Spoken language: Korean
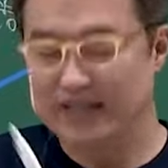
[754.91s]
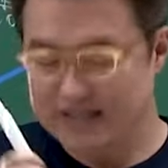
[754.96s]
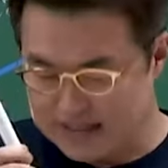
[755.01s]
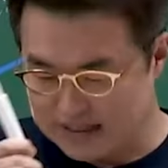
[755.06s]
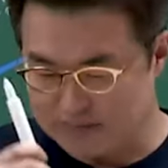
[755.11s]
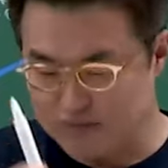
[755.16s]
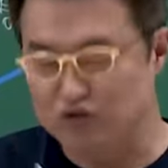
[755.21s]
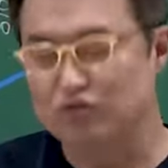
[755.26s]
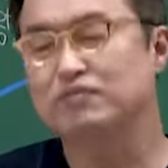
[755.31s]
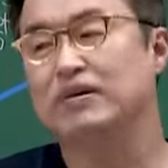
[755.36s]
자
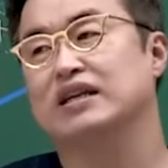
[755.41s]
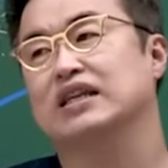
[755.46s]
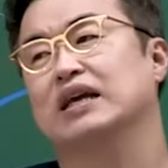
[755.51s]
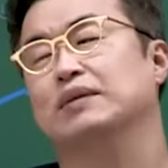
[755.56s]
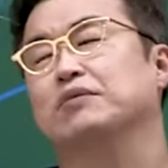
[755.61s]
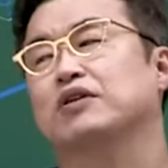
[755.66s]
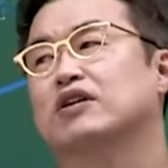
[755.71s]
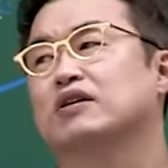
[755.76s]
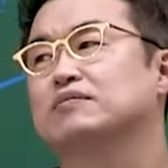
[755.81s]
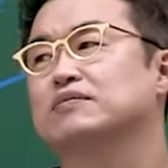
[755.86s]
무슨
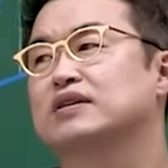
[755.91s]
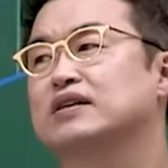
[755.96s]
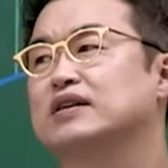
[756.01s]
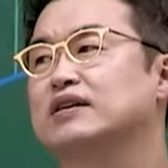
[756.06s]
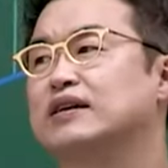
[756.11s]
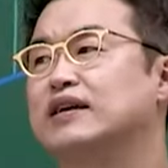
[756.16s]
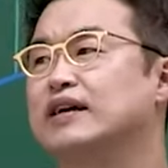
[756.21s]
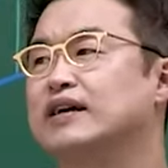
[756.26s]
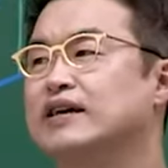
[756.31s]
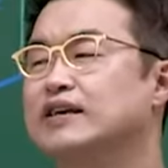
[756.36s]
말이냐면
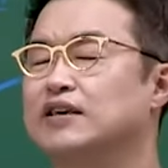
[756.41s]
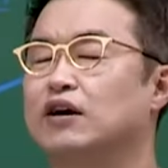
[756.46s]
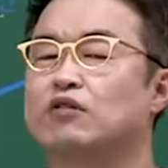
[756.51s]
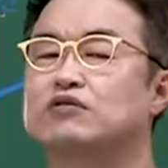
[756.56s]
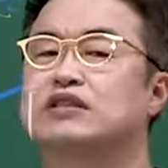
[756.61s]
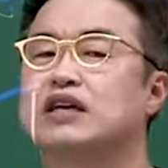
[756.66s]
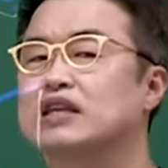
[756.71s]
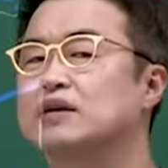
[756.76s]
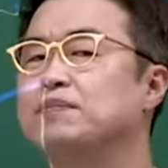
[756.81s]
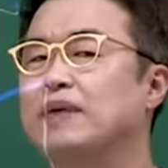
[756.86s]
여러분들
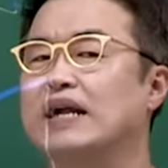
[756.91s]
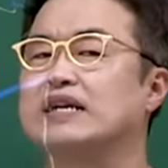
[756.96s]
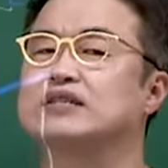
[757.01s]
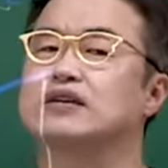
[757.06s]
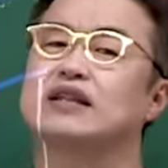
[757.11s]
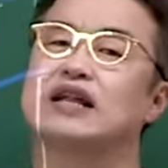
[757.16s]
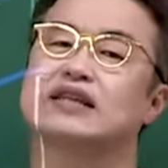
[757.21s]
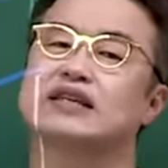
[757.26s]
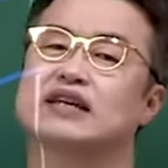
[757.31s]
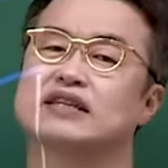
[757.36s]
역사는
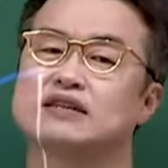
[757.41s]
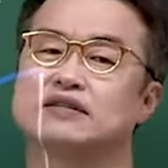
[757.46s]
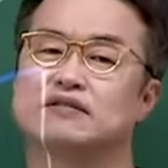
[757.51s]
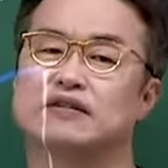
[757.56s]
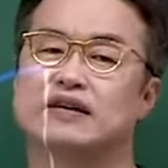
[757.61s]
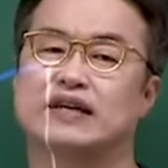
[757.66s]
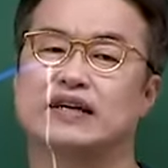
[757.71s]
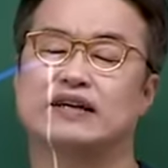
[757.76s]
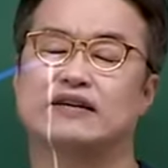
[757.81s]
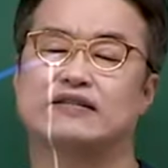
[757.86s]
발전한다는
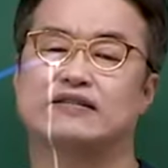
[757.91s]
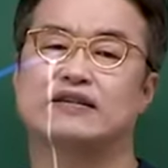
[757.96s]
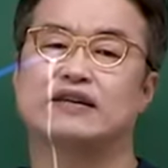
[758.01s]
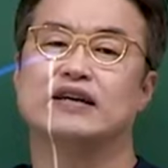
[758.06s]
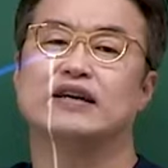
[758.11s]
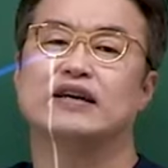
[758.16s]
거예요.